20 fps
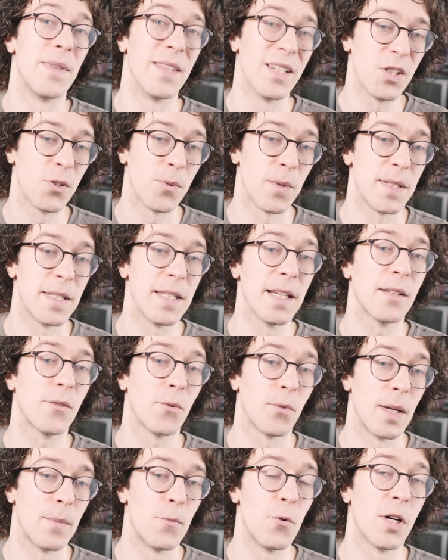bien
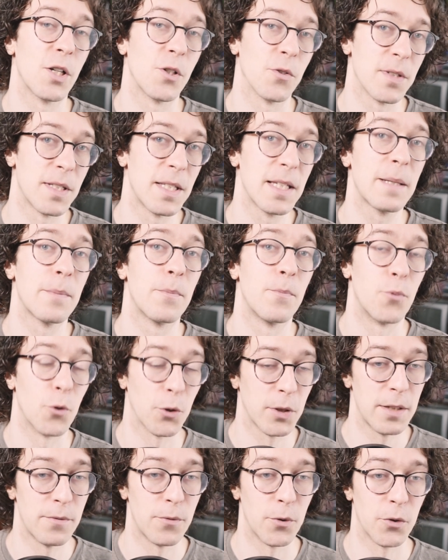choisir ton labo argentique
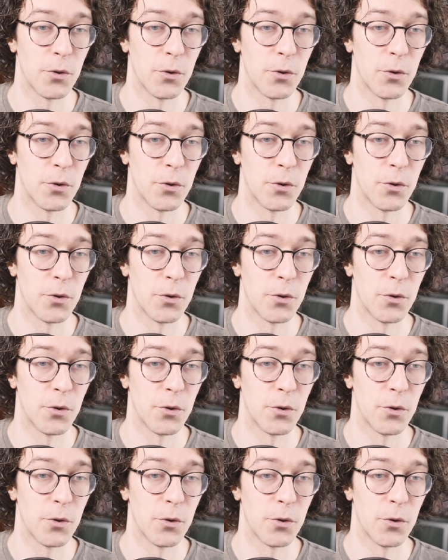pour tes